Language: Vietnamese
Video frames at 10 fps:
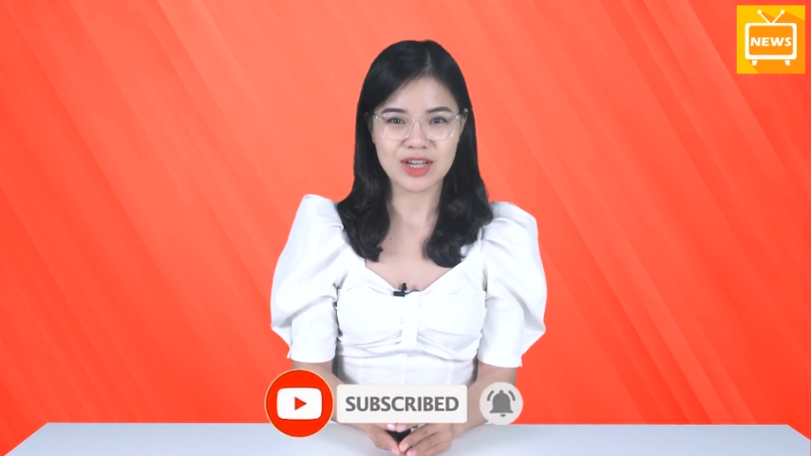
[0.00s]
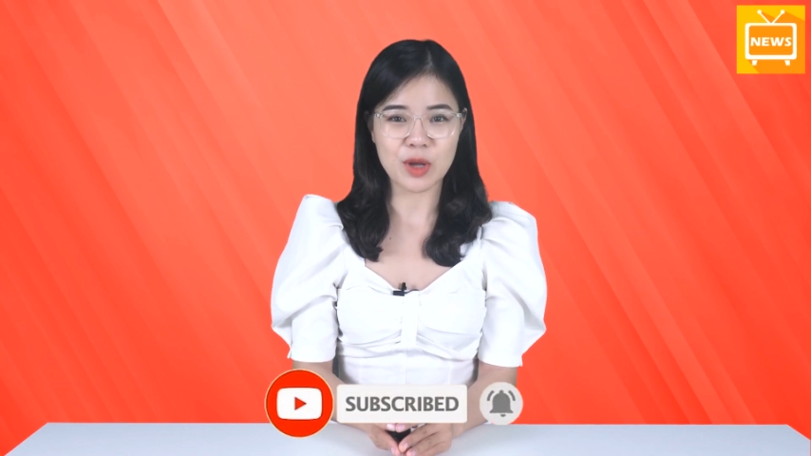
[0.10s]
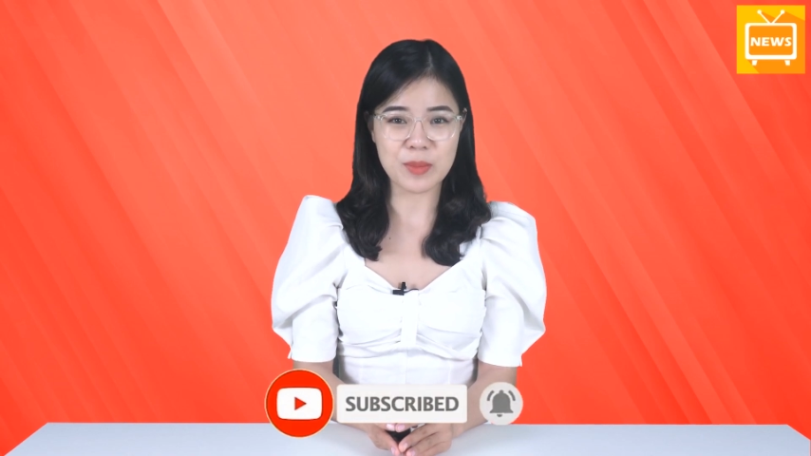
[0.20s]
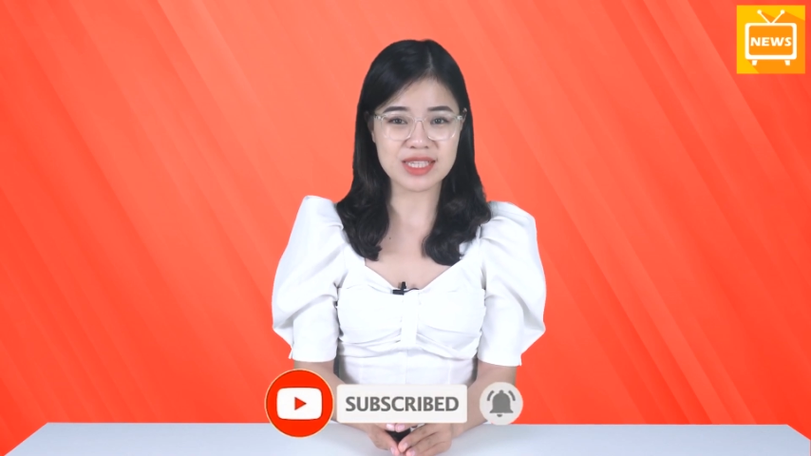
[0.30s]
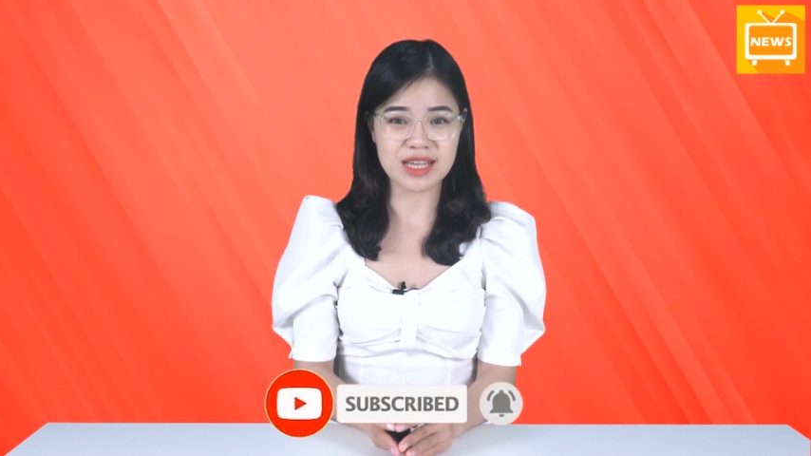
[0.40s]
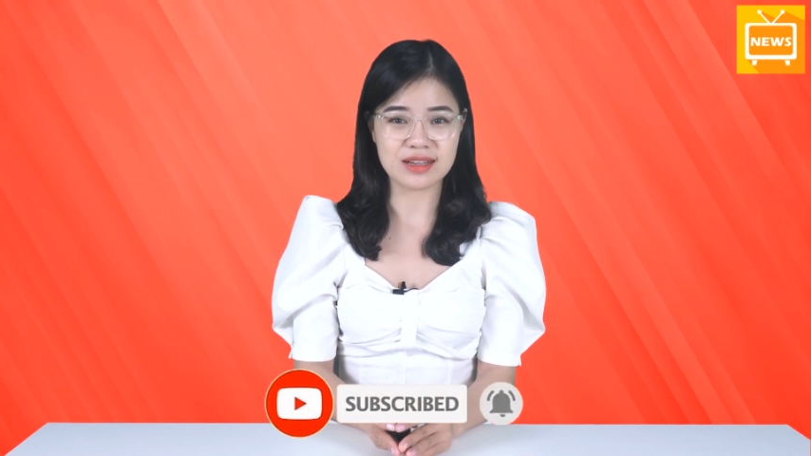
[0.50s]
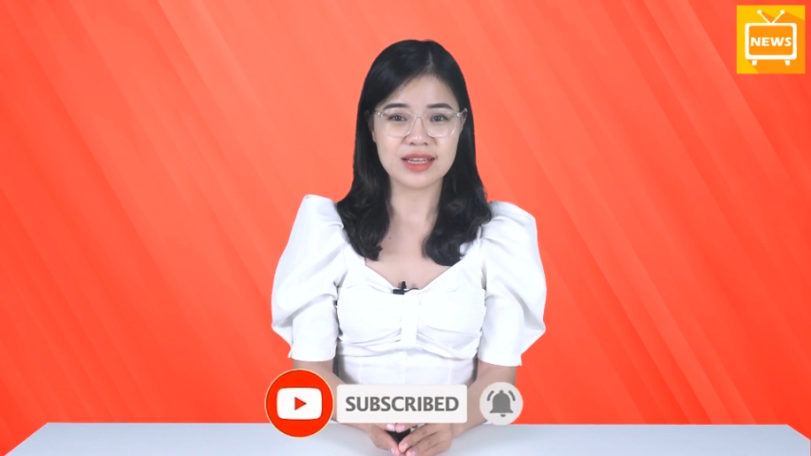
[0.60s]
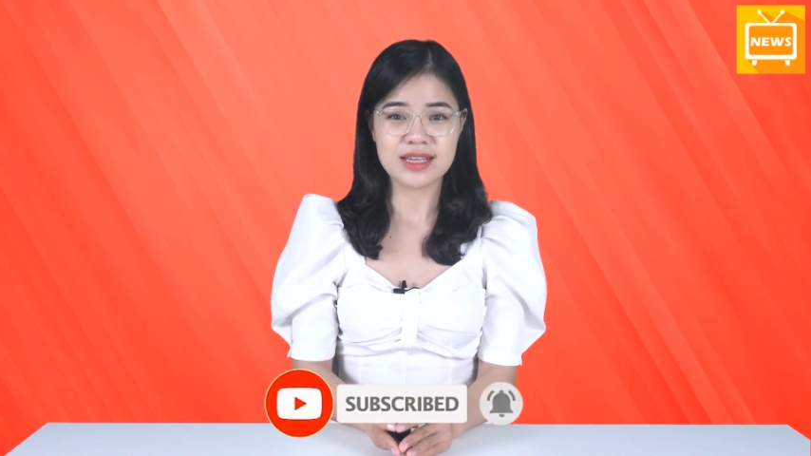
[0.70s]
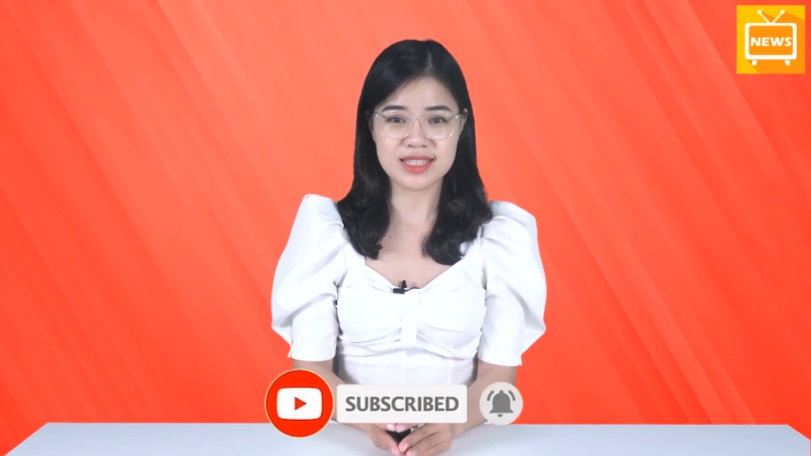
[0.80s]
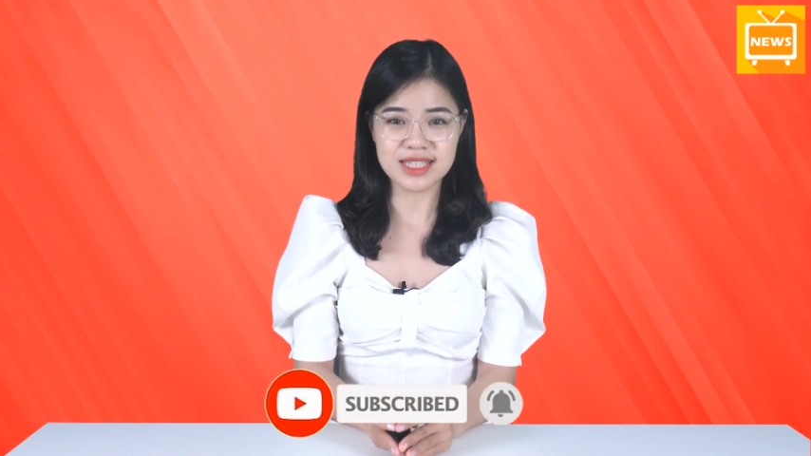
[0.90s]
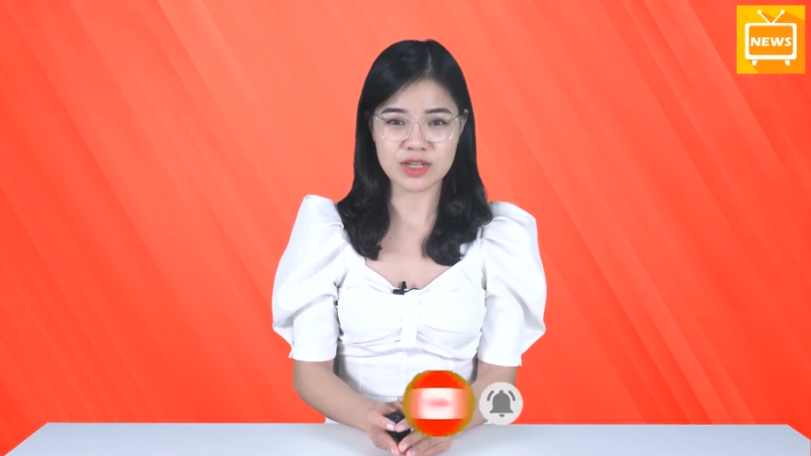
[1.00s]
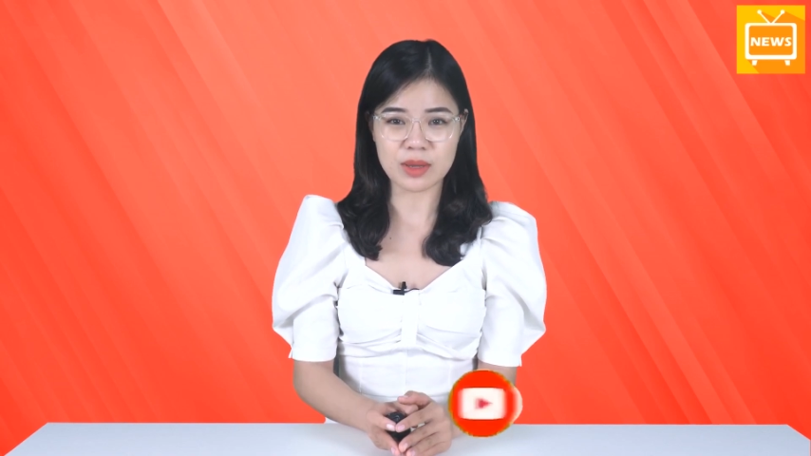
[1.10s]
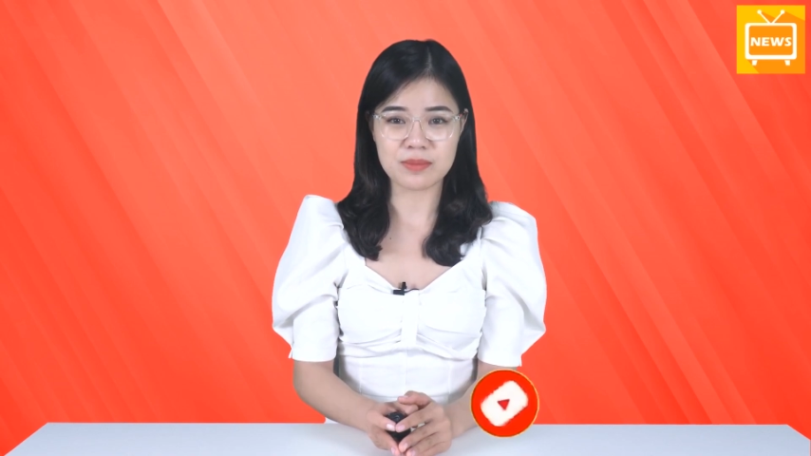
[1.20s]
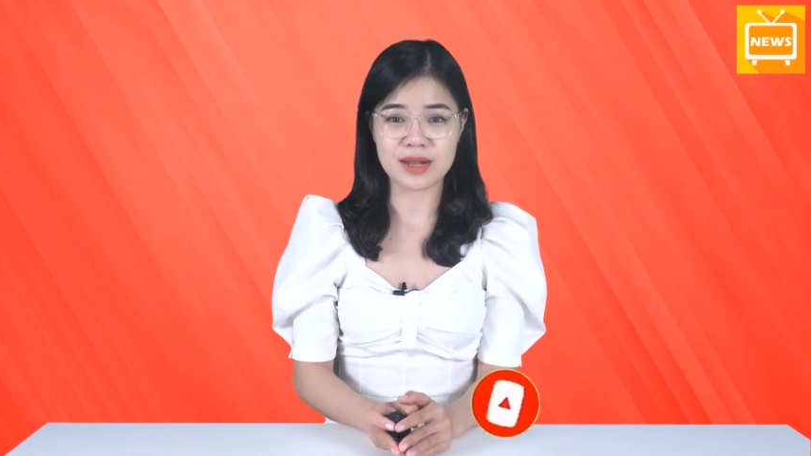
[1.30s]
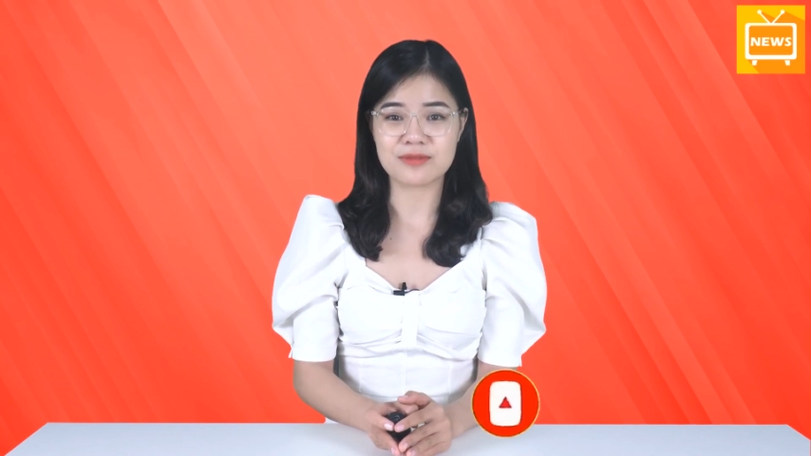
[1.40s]
Còn bây giờ, xin chào
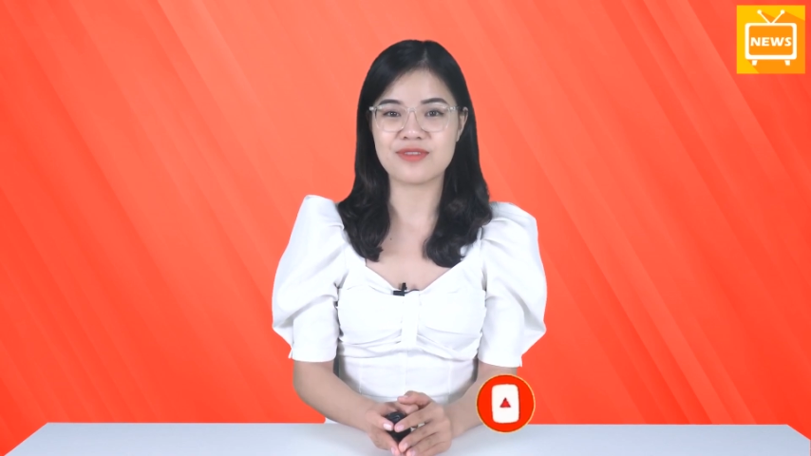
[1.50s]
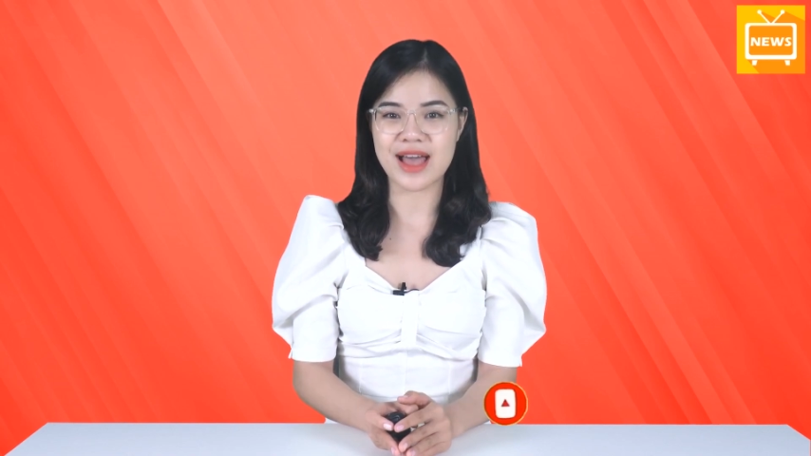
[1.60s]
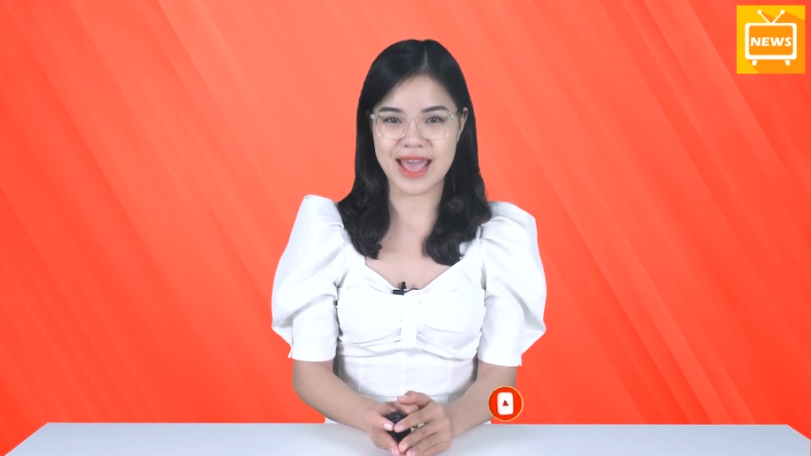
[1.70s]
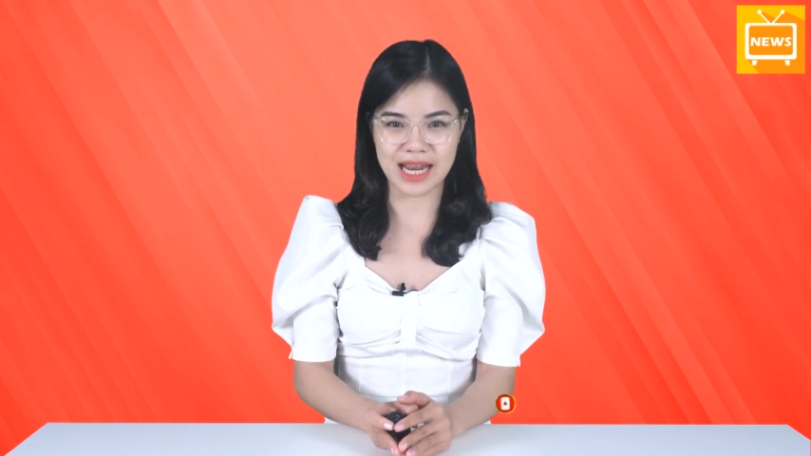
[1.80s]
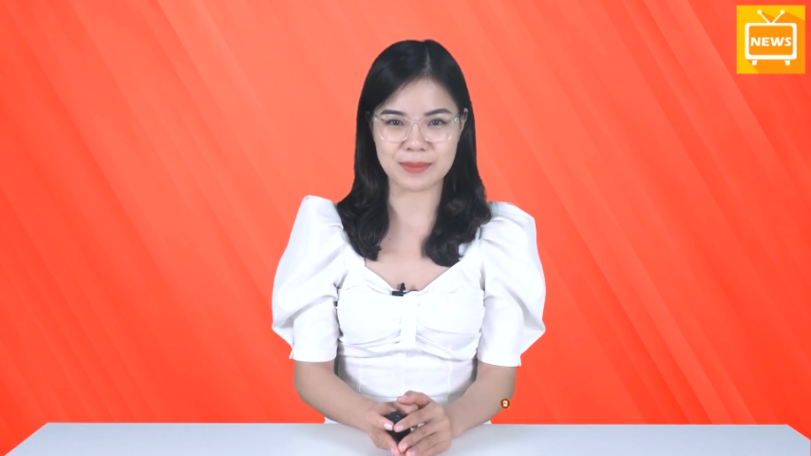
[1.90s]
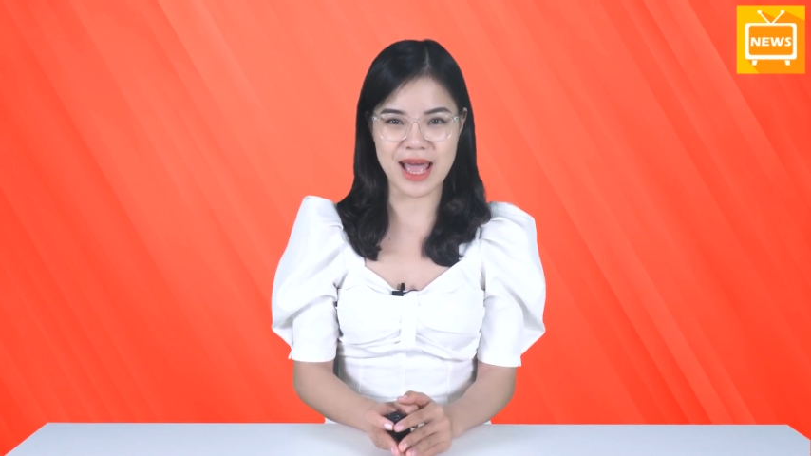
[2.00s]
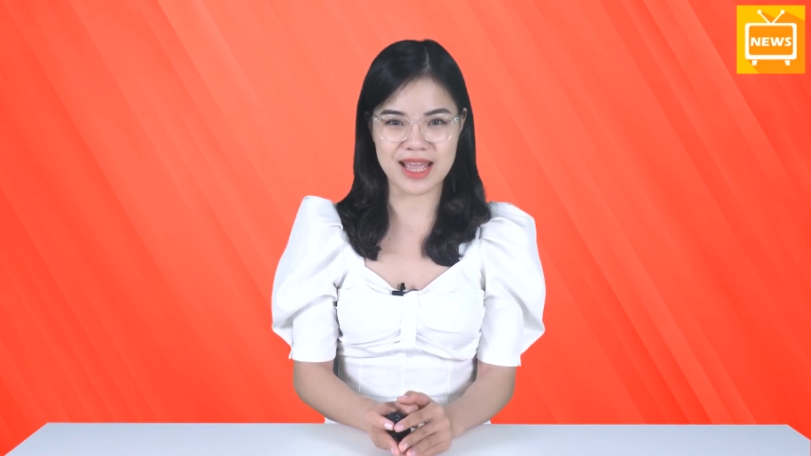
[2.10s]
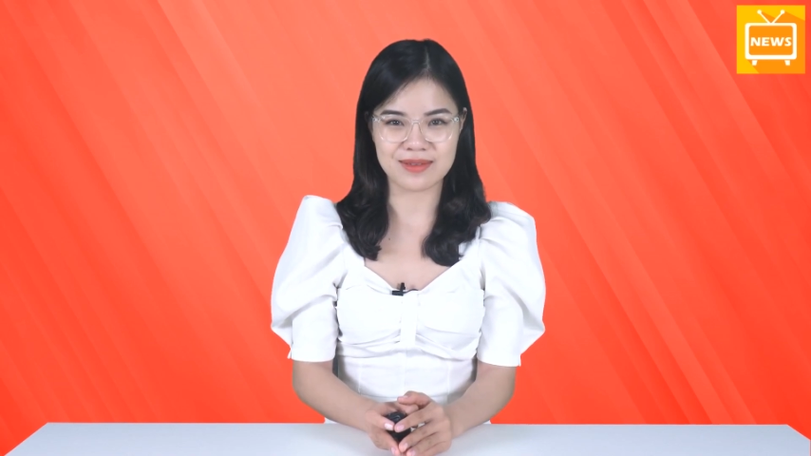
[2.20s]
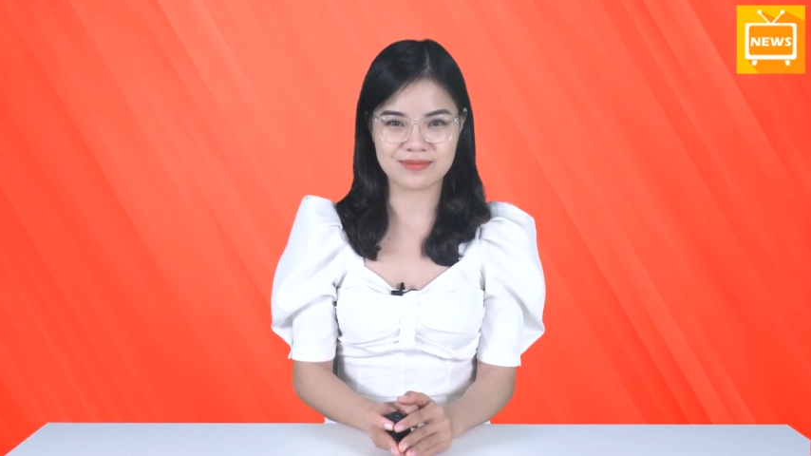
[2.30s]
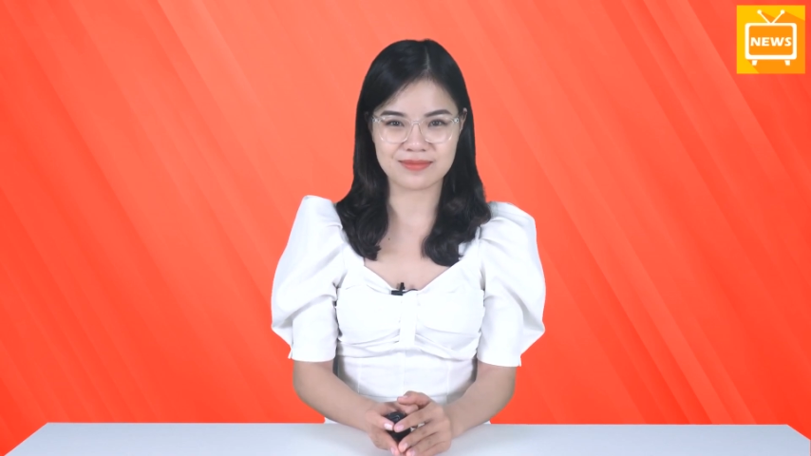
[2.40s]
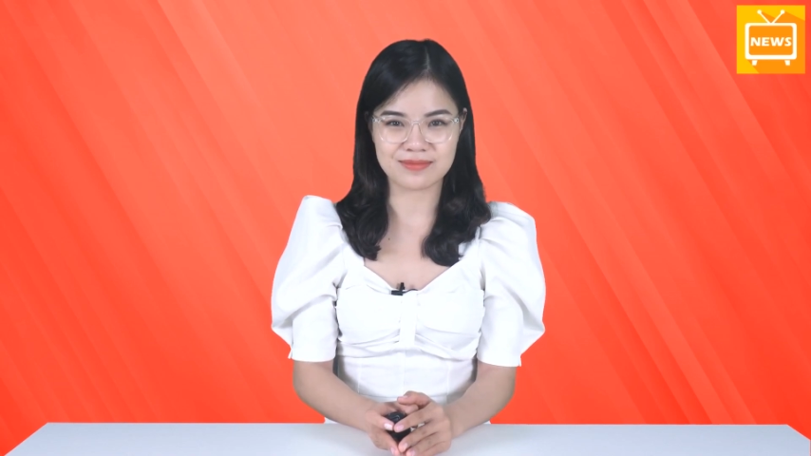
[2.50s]
tạm biệt và hẹn gặp lại!